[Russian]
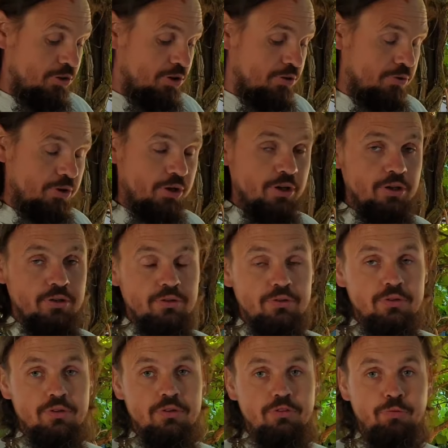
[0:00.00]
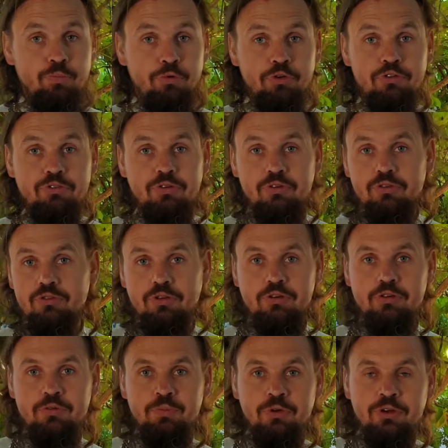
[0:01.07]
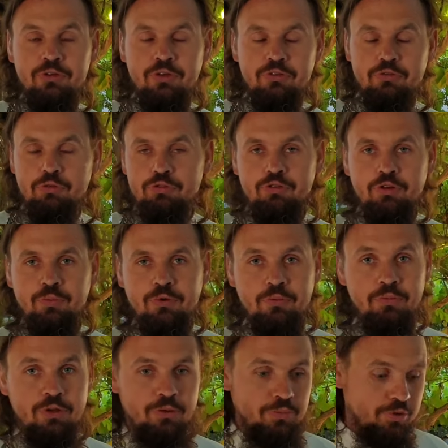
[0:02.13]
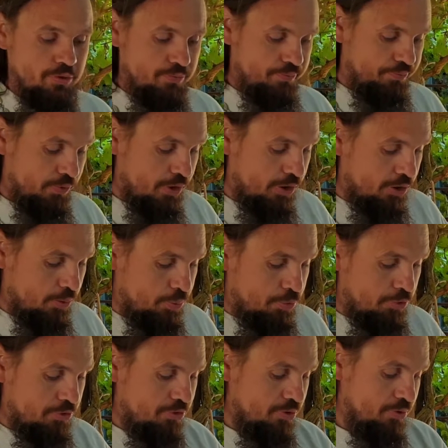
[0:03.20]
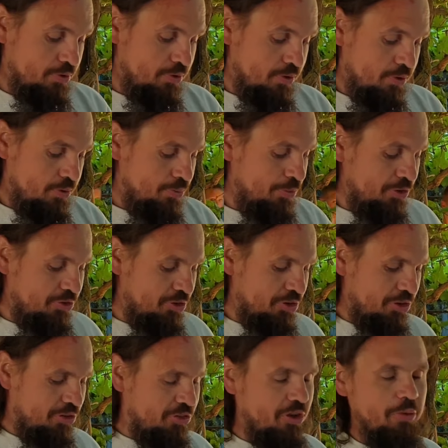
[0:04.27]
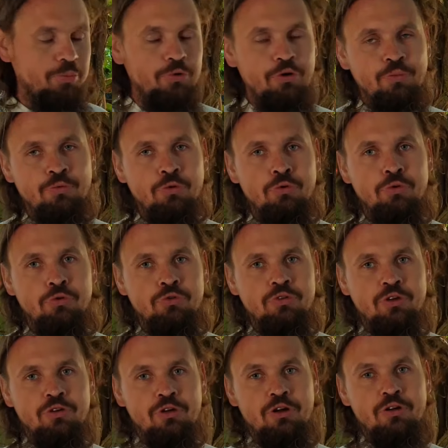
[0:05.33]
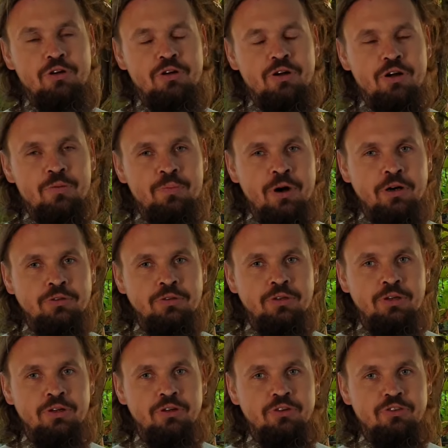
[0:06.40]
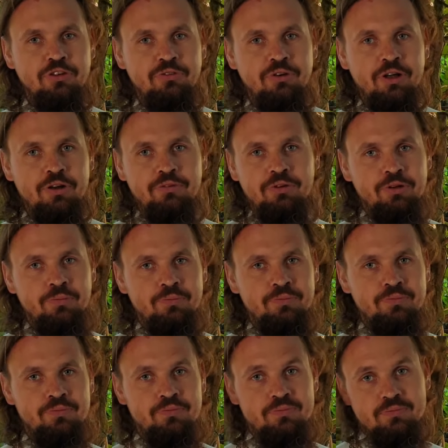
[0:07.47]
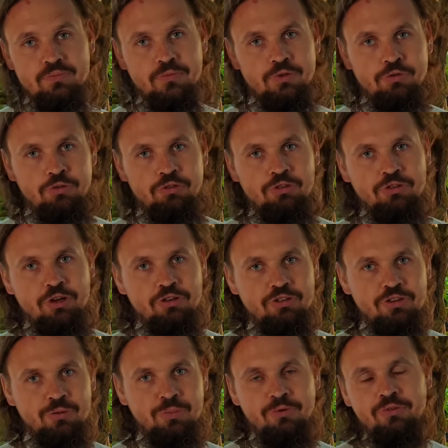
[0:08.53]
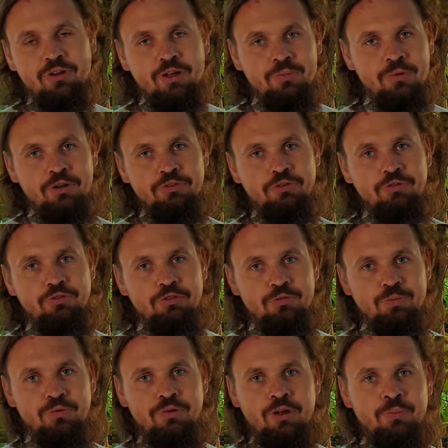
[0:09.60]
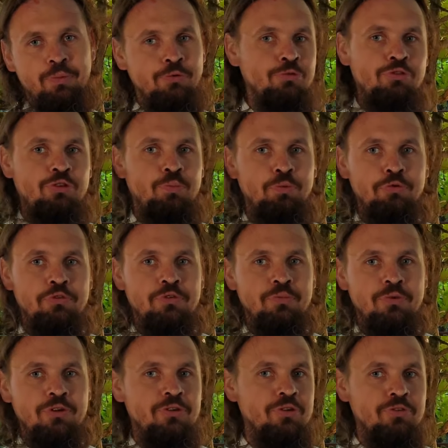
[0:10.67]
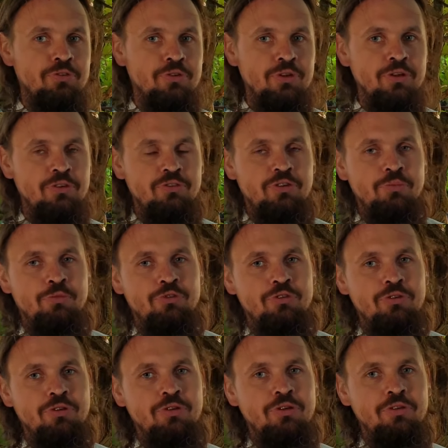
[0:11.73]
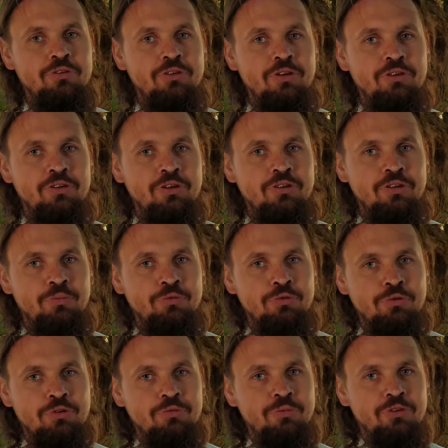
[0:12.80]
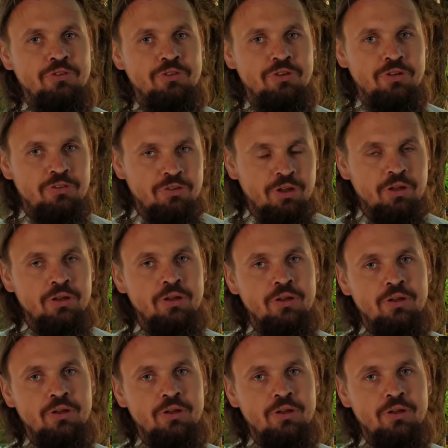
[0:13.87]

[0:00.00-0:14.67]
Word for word: говоря, э, в пост сделать майонез тоже не проблема. Когда пост, вместо яйца берем кукурузный крахмал, завариваем, точно так же добавляем массу, все взбиваем, получится постный майонез. С теми же ингредиентами, только вместо яйца